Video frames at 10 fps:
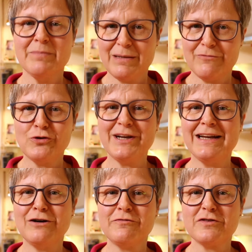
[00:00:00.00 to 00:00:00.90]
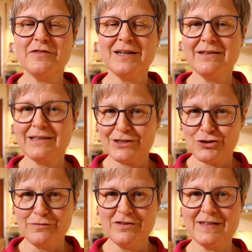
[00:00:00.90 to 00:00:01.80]
Bei dem vorhin aufgefangenen
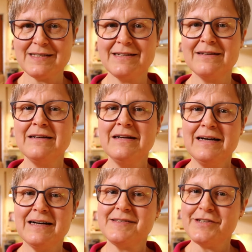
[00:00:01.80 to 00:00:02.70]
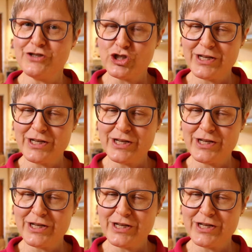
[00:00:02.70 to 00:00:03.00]
Kartoffelwasser hat sich die